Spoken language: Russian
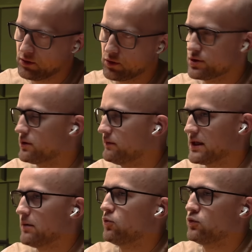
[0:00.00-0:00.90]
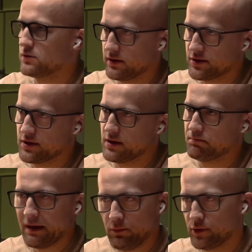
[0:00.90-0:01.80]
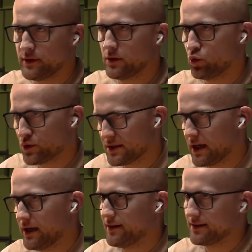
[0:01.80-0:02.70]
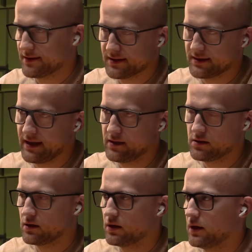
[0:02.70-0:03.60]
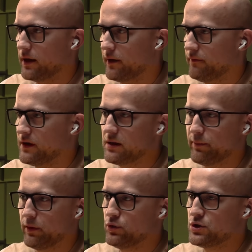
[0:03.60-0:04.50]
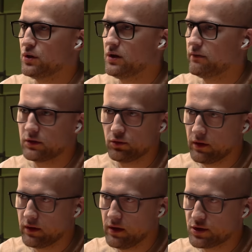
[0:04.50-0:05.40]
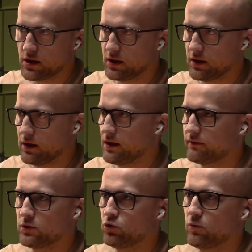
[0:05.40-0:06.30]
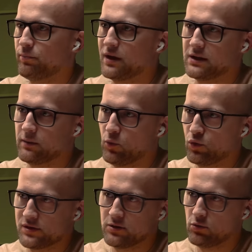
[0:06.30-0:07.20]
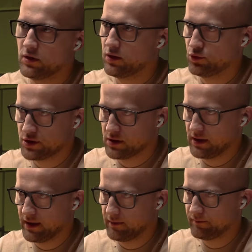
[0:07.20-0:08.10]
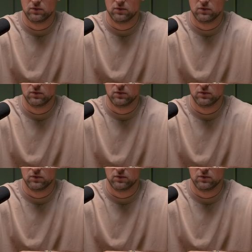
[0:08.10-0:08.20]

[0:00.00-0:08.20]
То, что вы там услышите, поймете, узнаете, осознаете, вы не получите ни в одной книжке и ни в одном платном курсе других учителей.